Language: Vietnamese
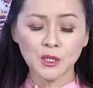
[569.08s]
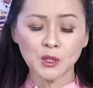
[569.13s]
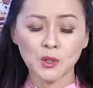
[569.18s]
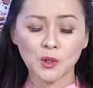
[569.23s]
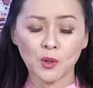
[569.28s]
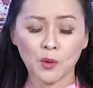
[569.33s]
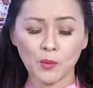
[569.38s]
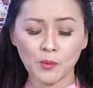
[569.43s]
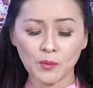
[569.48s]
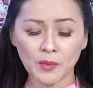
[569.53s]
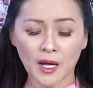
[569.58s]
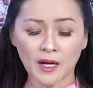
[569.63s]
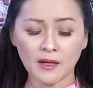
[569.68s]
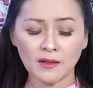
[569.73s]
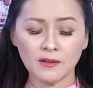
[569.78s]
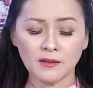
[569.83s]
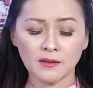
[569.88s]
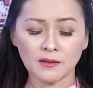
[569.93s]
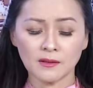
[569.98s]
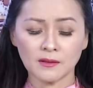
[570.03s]
Musk cũng
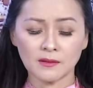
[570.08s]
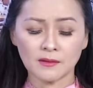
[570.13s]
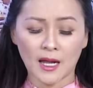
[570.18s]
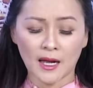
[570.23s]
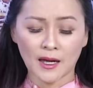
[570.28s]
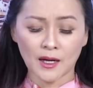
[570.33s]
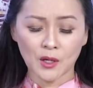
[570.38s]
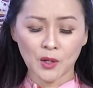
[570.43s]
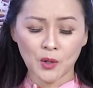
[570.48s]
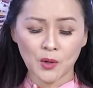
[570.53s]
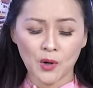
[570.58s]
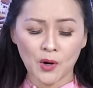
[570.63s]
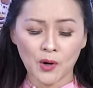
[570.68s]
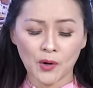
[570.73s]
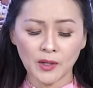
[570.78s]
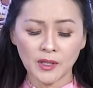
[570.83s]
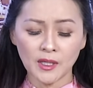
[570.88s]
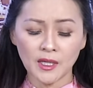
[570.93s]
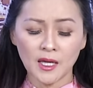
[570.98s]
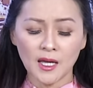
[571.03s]
đã được đặt câu
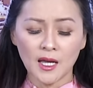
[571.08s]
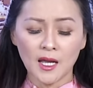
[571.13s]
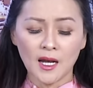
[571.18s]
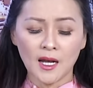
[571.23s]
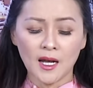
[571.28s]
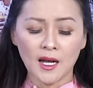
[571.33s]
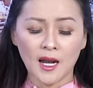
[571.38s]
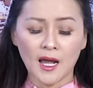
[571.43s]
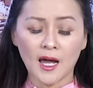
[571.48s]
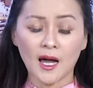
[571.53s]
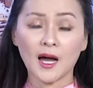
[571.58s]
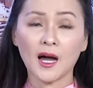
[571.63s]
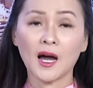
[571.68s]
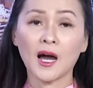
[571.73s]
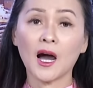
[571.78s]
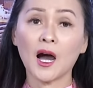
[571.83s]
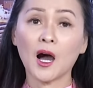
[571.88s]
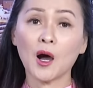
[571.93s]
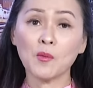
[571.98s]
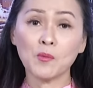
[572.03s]
hỏi
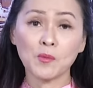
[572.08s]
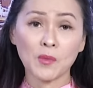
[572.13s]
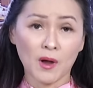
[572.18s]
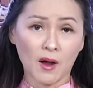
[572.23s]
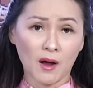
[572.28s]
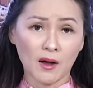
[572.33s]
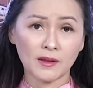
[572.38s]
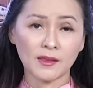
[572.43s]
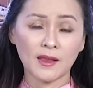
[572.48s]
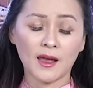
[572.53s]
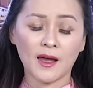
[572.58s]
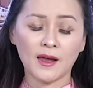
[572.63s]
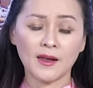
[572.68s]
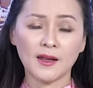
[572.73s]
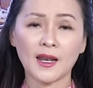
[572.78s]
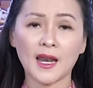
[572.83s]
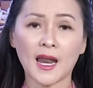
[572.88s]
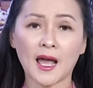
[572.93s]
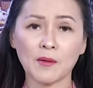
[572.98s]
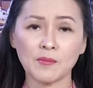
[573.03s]
là ông có
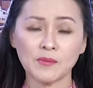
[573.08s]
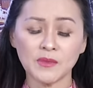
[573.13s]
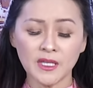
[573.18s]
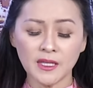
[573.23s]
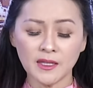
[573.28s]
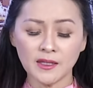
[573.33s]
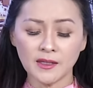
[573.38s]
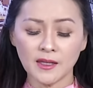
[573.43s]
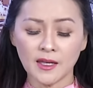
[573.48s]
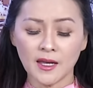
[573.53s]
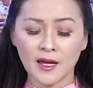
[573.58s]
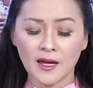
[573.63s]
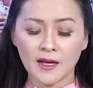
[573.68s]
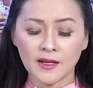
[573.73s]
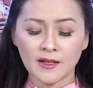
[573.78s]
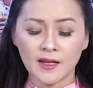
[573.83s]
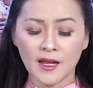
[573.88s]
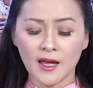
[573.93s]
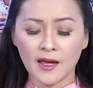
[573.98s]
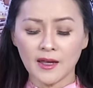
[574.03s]
thể làm gì
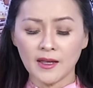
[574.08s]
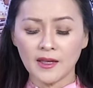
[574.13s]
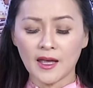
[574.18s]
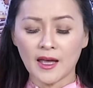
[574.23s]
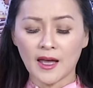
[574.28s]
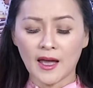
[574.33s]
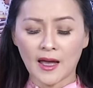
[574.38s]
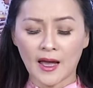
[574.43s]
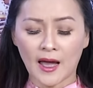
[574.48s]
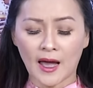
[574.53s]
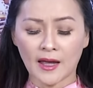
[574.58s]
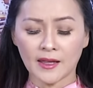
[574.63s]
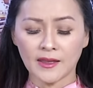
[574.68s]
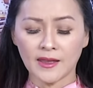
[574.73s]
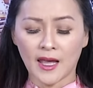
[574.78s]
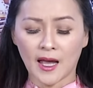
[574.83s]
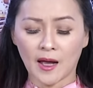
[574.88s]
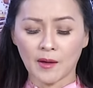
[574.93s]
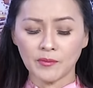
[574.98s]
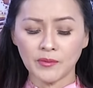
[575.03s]
để
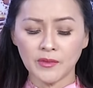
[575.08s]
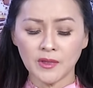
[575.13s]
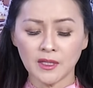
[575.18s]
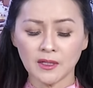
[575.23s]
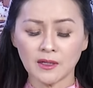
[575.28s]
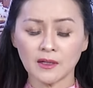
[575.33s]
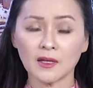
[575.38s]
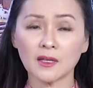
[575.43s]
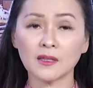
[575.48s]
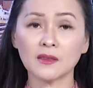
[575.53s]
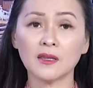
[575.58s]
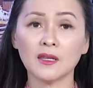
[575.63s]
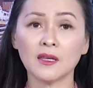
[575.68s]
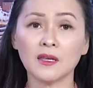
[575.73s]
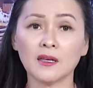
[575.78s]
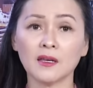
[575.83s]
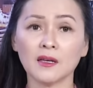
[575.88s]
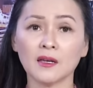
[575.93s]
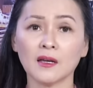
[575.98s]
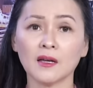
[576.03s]
hạ giảm những cái
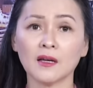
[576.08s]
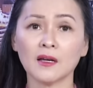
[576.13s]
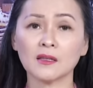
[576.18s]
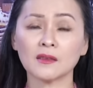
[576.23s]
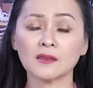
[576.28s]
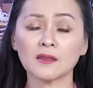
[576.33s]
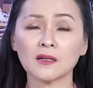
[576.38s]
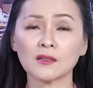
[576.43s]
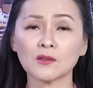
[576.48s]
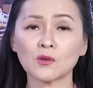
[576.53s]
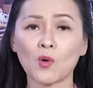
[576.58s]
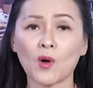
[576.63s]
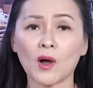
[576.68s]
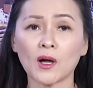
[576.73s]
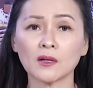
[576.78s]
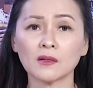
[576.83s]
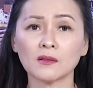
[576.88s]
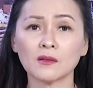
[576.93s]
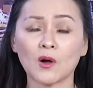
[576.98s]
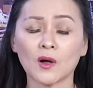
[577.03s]
tiền thất
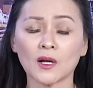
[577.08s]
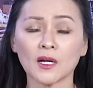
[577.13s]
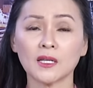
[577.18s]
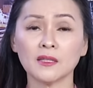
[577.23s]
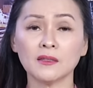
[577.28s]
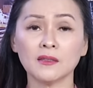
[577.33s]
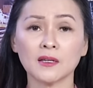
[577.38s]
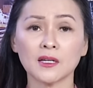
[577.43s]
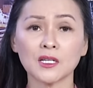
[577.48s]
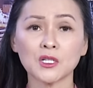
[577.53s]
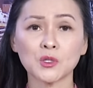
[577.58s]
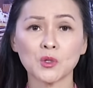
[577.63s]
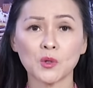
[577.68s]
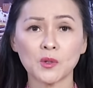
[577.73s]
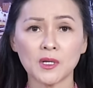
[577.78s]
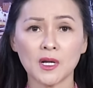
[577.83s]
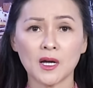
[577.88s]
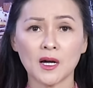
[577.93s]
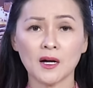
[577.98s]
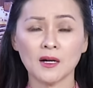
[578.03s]
thoát hoặc là những cái
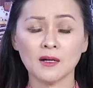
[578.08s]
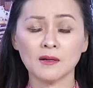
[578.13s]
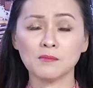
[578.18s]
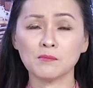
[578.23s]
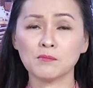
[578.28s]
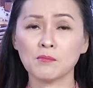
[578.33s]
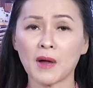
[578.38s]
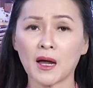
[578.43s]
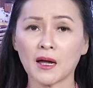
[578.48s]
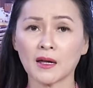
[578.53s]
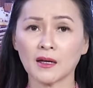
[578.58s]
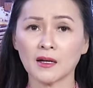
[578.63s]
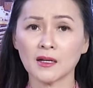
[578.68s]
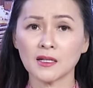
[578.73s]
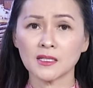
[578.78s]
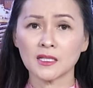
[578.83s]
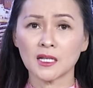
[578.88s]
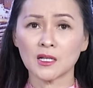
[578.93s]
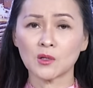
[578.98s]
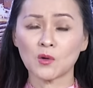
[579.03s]
số nợ mà
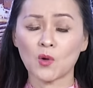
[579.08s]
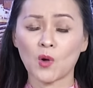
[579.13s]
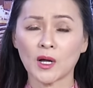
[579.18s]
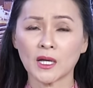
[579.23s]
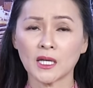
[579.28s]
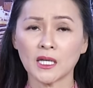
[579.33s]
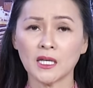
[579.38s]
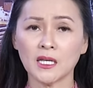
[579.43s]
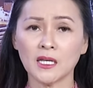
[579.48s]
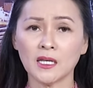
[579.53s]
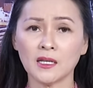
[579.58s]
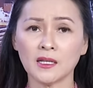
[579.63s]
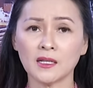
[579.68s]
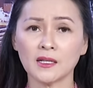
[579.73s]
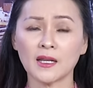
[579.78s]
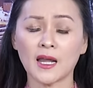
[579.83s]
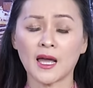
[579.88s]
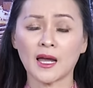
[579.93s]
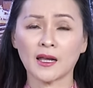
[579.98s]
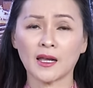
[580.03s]
ngân sách Hoa Kỳ
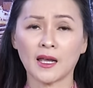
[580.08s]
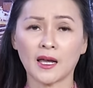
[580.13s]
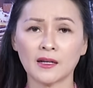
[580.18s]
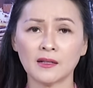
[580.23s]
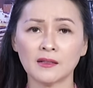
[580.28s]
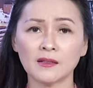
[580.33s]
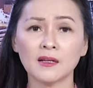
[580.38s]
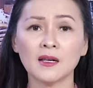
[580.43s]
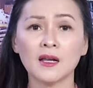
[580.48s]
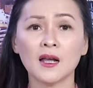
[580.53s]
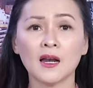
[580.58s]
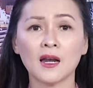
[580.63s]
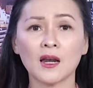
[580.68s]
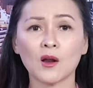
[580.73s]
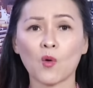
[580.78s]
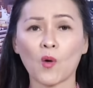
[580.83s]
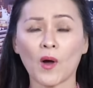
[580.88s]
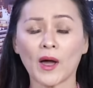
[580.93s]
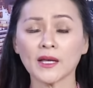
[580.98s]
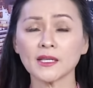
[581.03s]
đang gánh
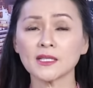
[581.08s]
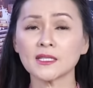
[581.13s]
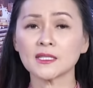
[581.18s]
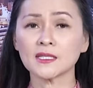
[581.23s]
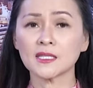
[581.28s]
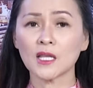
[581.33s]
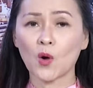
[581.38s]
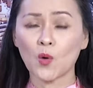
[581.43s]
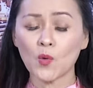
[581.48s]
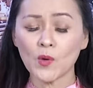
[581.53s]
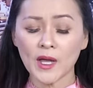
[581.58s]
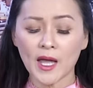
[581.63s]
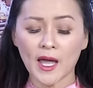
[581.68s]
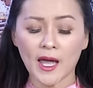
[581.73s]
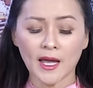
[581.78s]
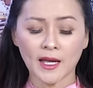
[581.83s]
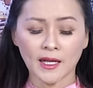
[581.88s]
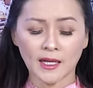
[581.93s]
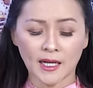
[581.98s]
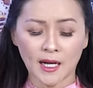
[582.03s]
khoảng
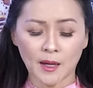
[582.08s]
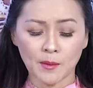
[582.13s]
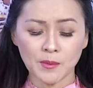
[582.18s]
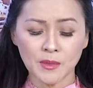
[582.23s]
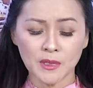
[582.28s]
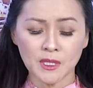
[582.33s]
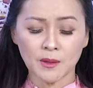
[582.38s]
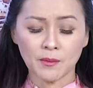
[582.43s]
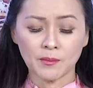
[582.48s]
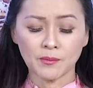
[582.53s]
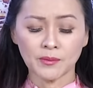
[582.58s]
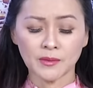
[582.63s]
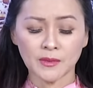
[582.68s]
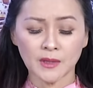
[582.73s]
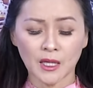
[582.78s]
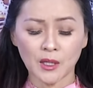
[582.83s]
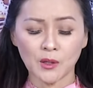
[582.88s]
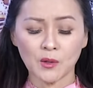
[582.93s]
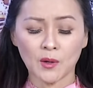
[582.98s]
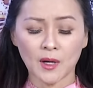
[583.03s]
6.500
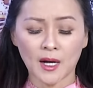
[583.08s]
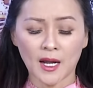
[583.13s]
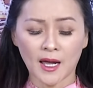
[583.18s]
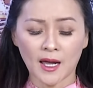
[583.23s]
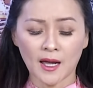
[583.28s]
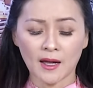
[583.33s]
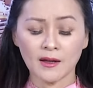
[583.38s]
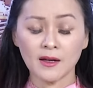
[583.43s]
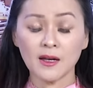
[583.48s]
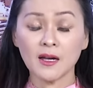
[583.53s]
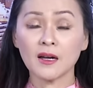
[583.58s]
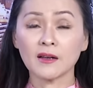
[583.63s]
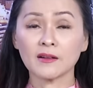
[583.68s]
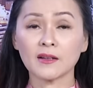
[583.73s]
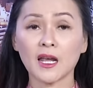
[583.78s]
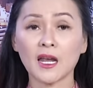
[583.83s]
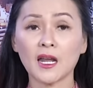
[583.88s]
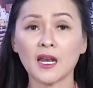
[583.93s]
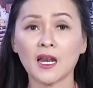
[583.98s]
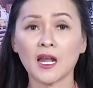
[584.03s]
tỷ đô la.
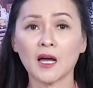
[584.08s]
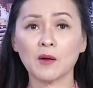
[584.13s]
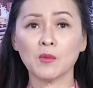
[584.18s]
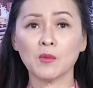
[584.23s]
Đây